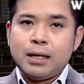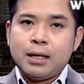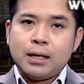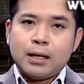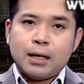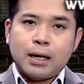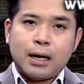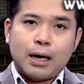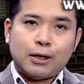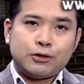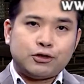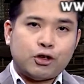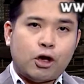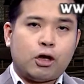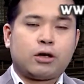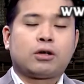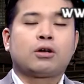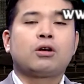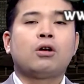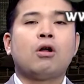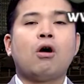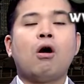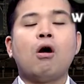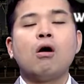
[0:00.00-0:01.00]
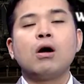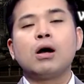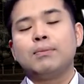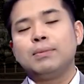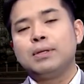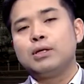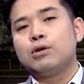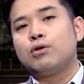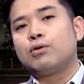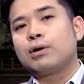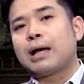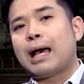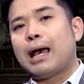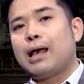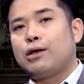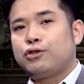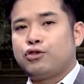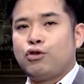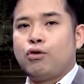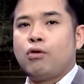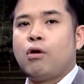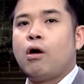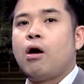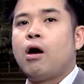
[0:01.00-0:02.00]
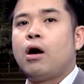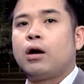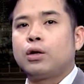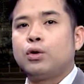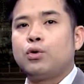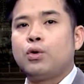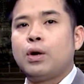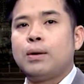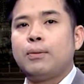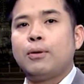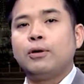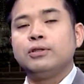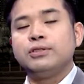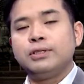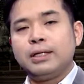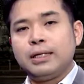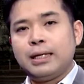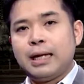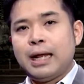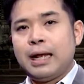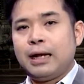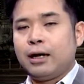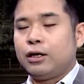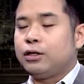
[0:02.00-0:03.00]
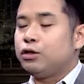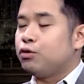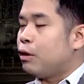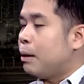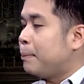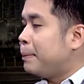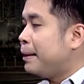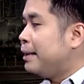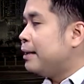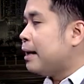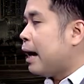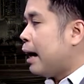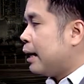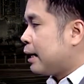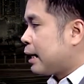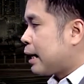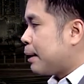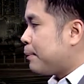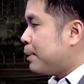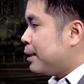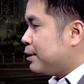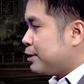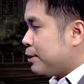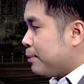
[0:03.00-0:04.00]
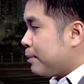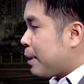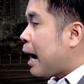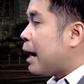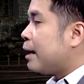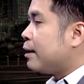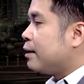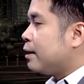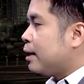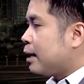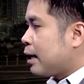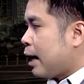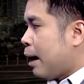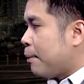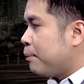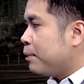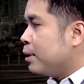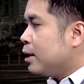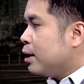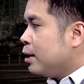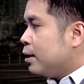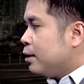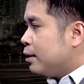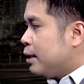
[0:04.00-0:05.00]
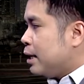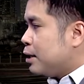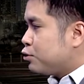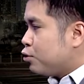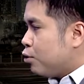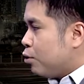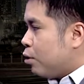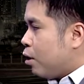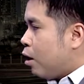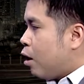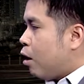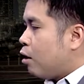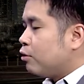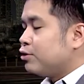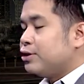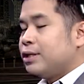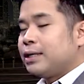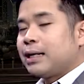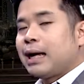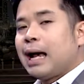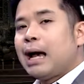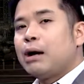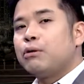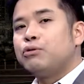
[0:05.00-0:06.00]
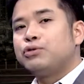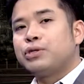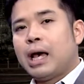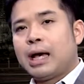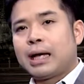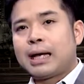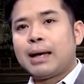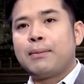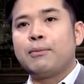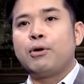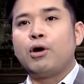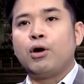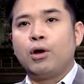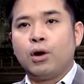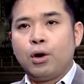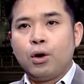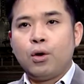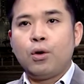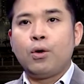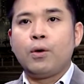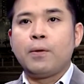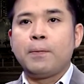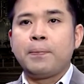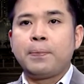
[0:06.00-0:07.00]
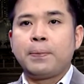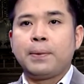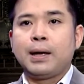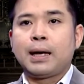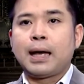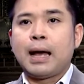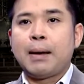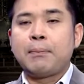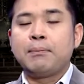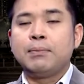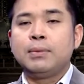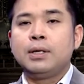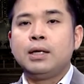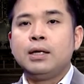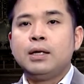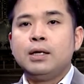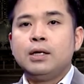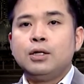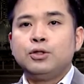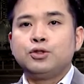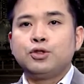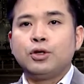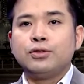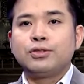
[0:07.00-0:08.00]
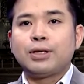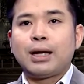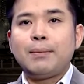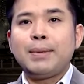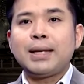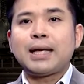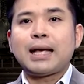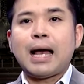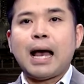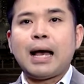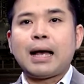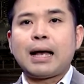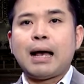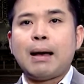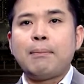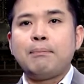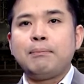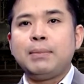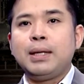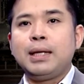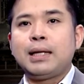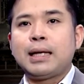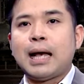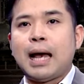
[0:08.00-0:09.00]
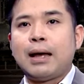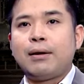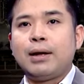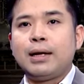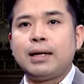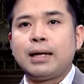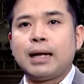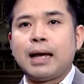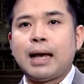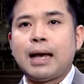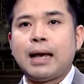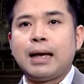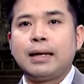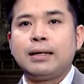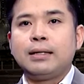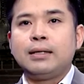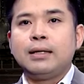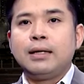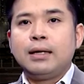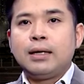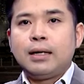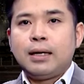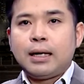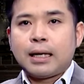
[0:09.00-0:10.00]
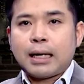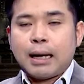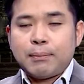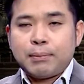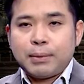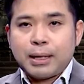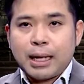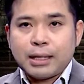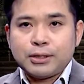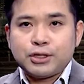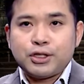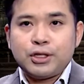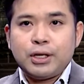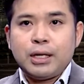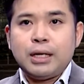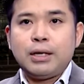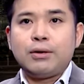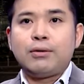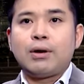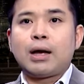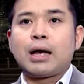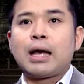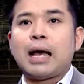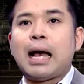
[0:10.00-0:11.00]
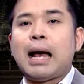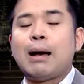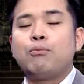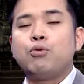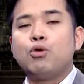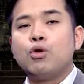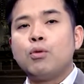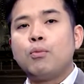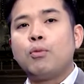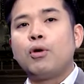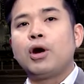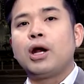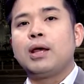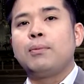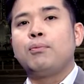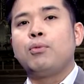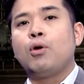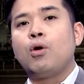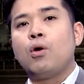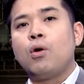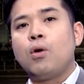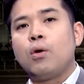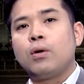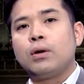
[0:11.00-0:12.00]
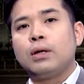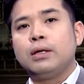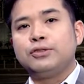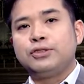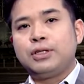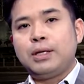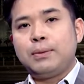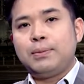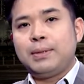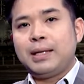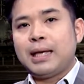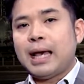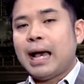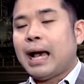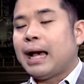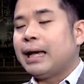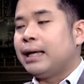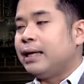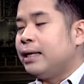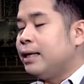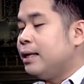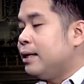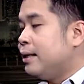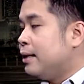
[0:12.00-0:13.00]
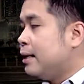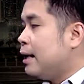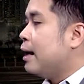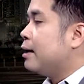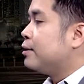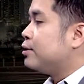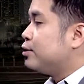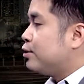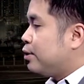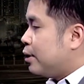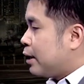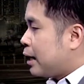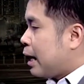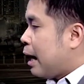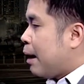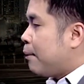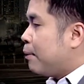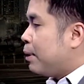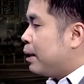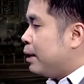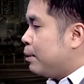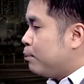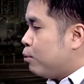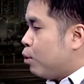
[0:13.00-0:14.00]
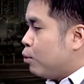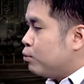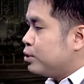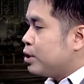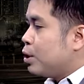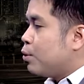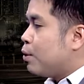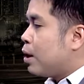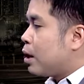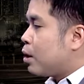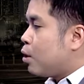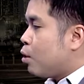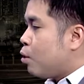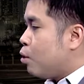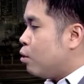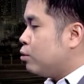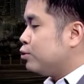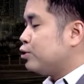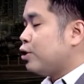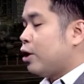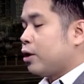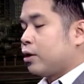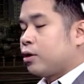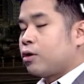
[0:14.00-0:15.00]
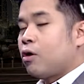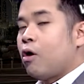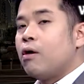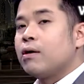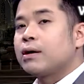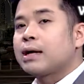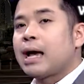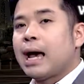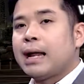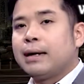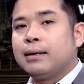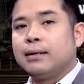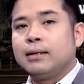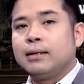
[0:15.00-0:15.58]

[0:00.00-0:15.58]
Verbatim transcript: อสอดคล้องกับเรื่องของการส่งออกด้วย เพราะจีนเองก็ถือว่าเป็นฐานการผลิตสำคัญนะครับที่ส่งออกสินค้าอุตสาหกรรมของโลกนะครับส่วนสหรัฐอเมริกาครับมีการรายงานนะครับดัชนีราคาผู้บริโภคหรือ CPI Index นะครับอันนี้ผมเชื่อว่าก็คงสอดคล้องกัน